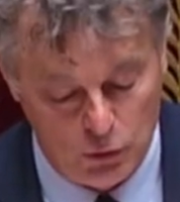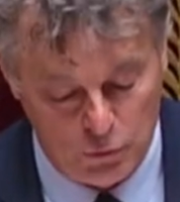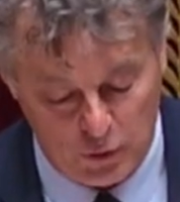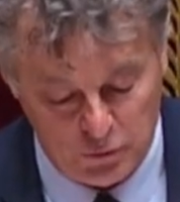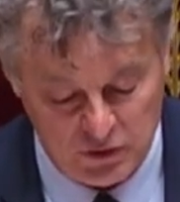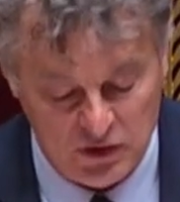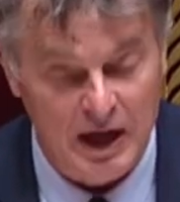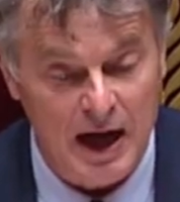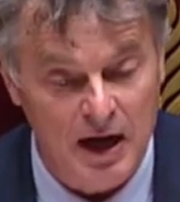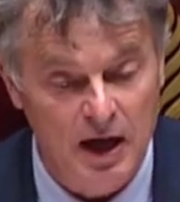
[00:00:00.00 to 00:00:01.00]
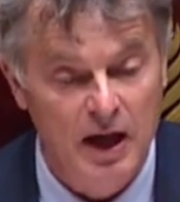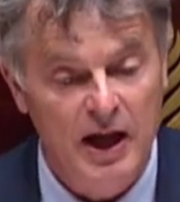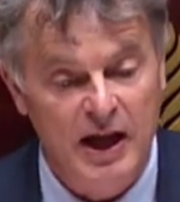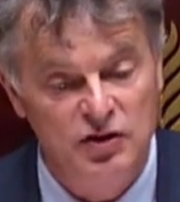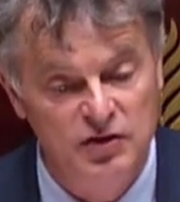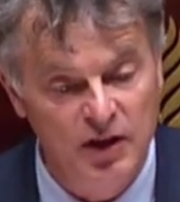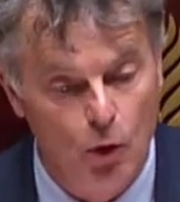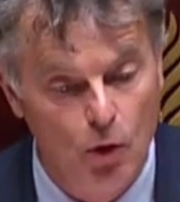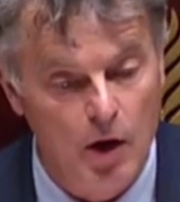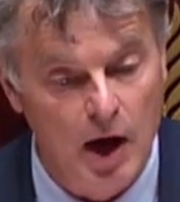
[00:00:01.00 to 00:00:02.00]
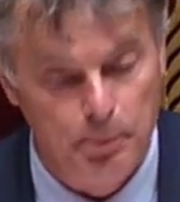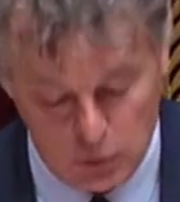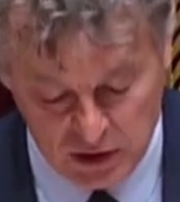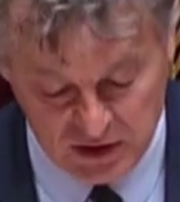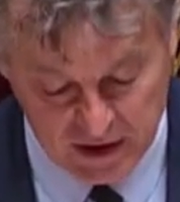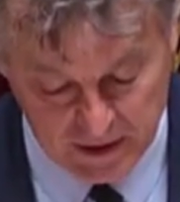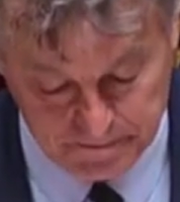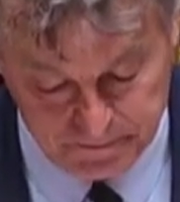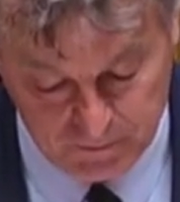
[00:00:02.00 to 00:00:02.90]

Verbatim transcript: de fraude fiscale et zéro impunité.